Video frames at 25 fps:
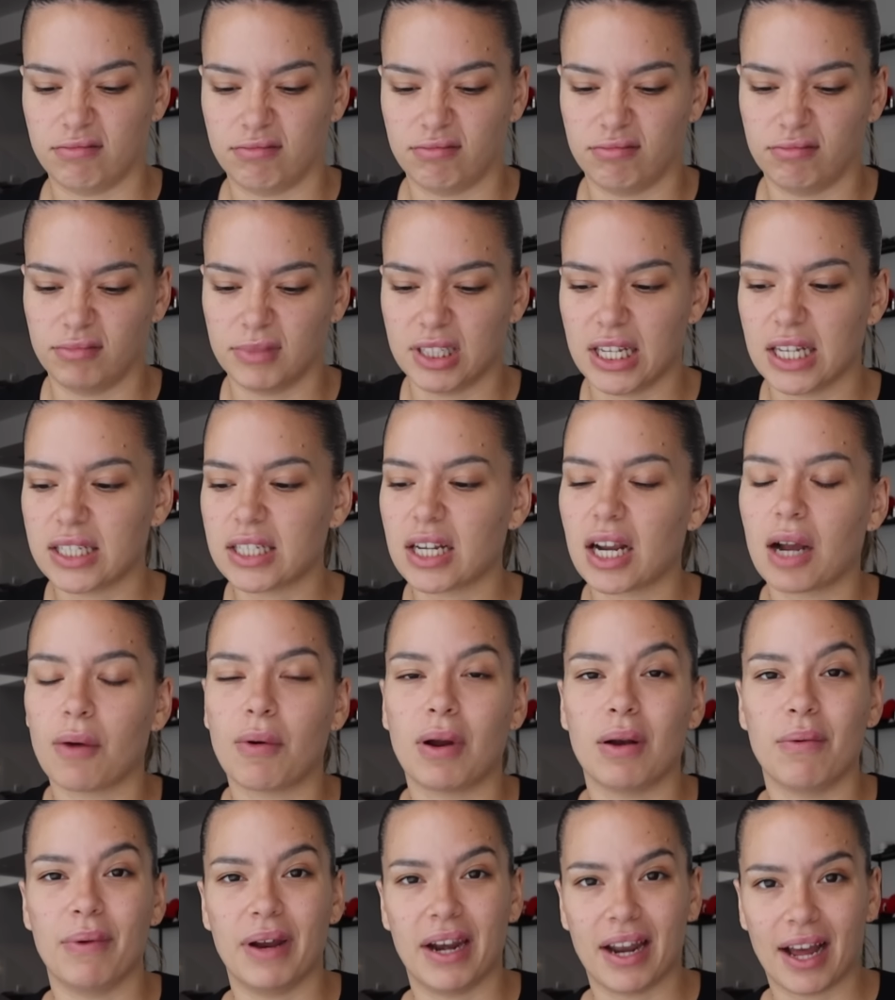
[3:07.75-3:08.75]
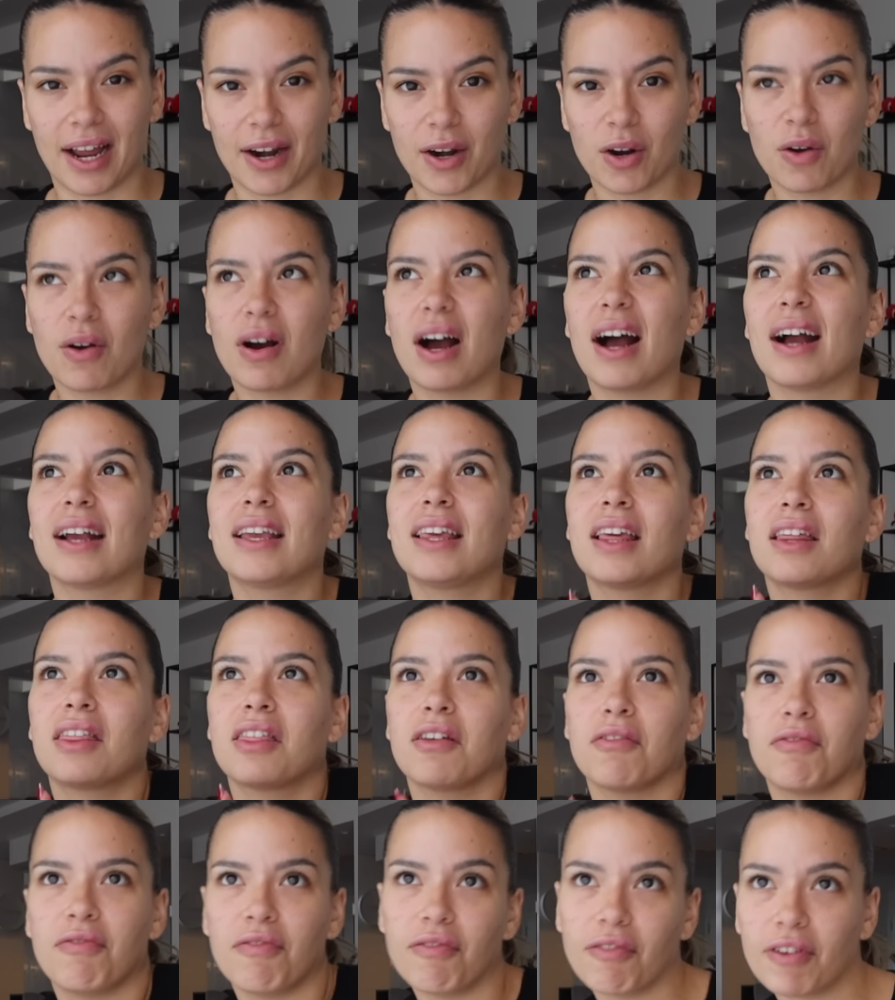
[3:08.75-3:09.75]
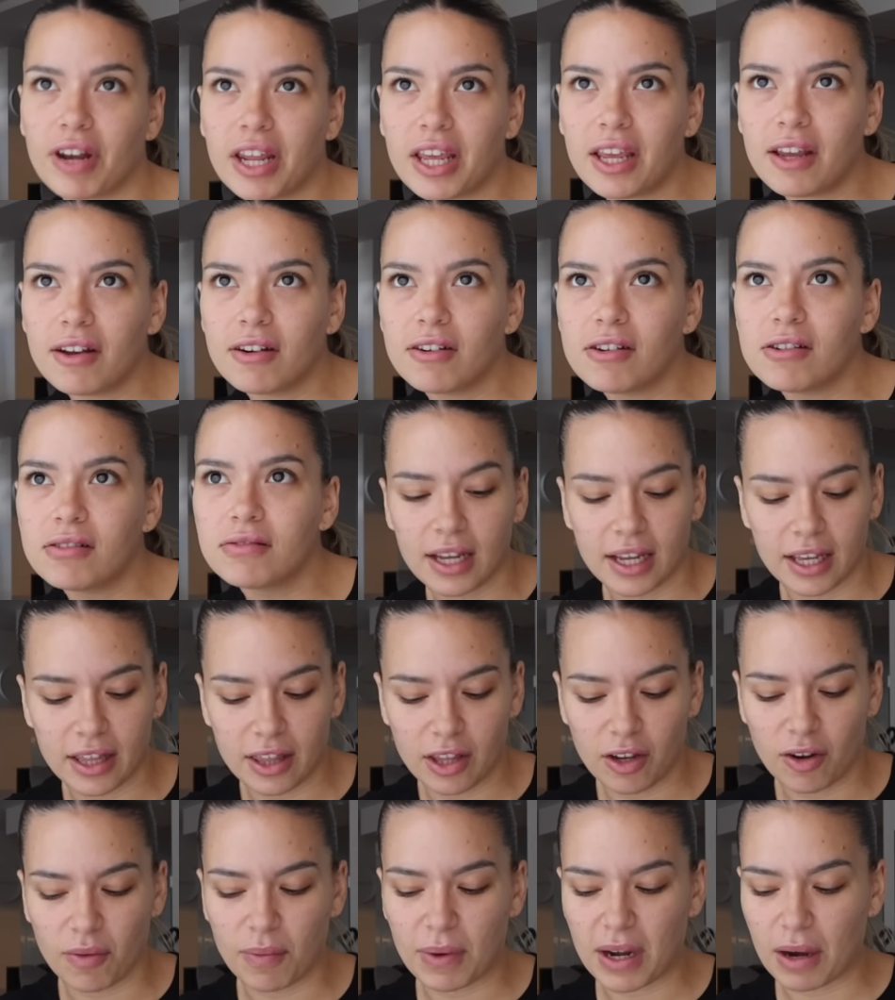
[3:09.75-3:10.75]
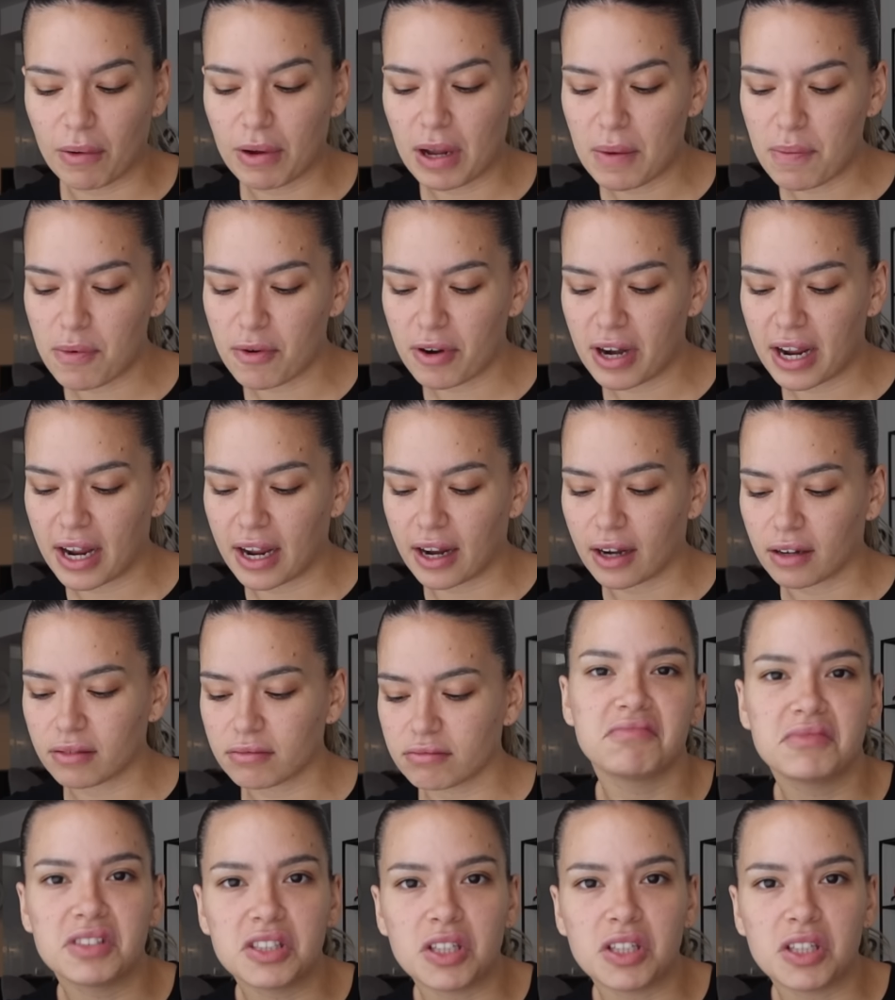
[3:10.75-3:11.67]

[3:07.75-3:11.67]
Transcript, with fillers: mm, ya se acaba el verano aquí hace frío y digo me la voy a poner